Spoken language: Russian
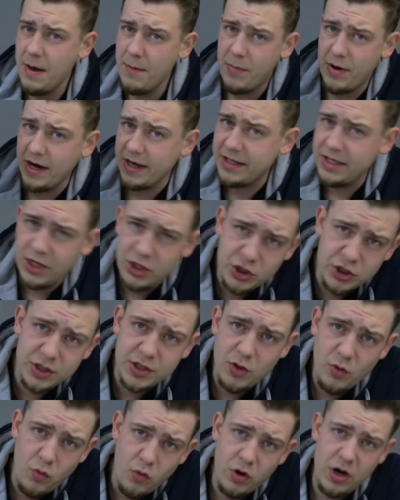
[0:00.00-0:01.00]

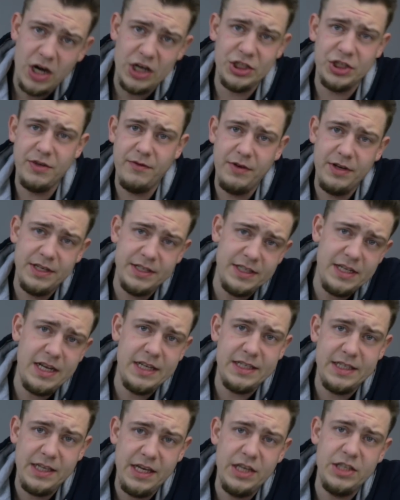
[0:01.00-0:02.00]
Практически у каждого из
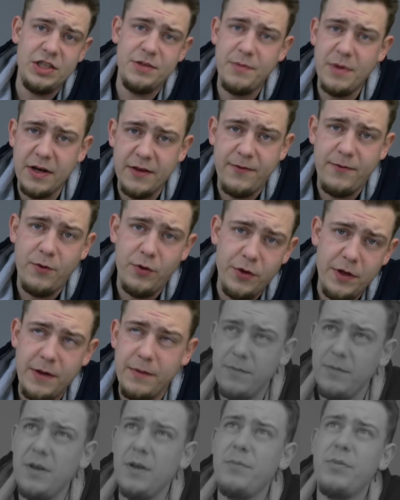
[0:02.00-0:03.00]
нас есть смартфоны.
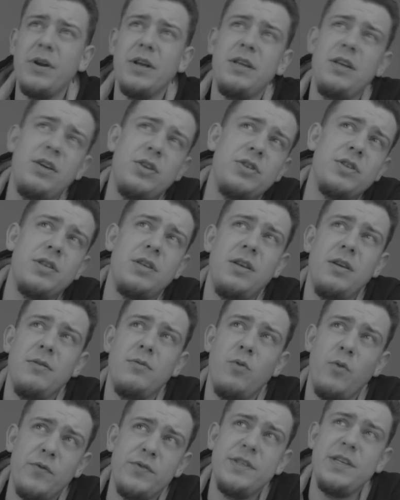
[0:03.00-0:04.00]
Не, практически.
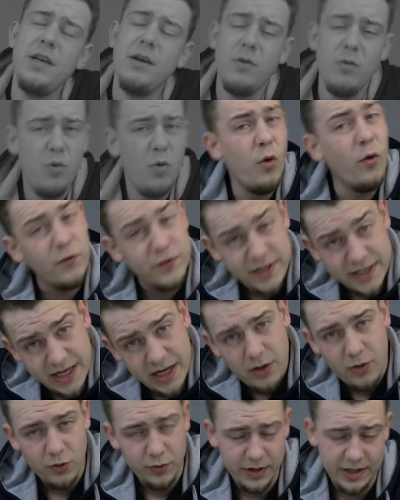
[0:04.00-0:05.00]
У всех. У
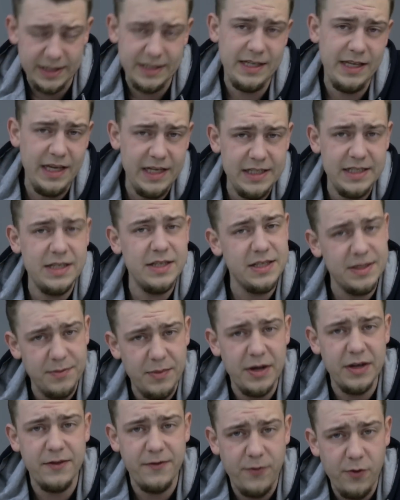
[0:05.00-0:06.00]
всех у нас есть
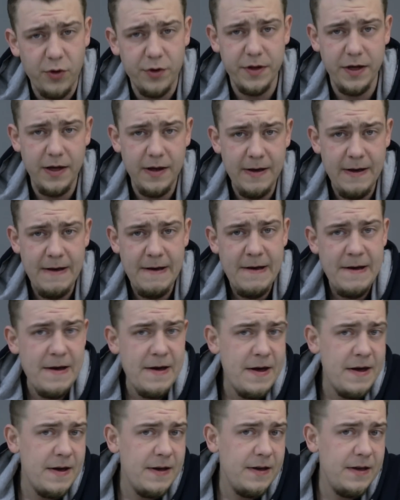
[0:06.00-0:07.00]
смартфоны.
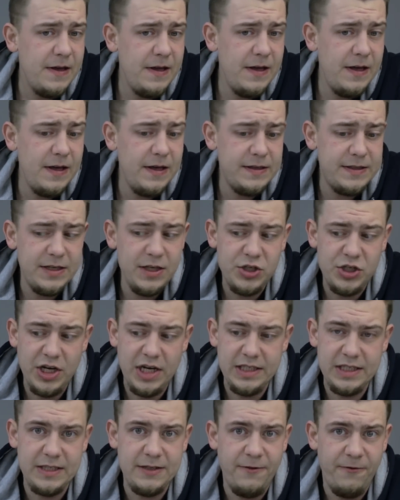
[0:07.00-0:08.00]
И
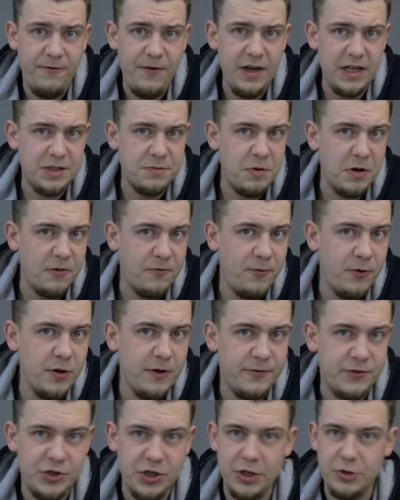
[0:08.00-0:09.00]
сейчас век
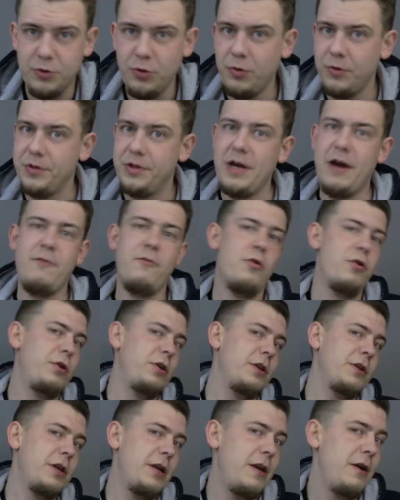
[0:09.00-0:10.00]
смартфонов шагнул
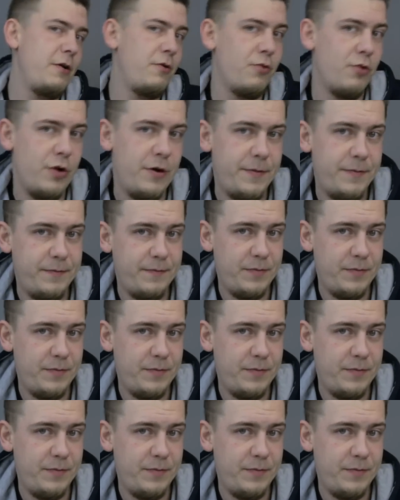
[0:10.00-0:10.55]
довольно далеко.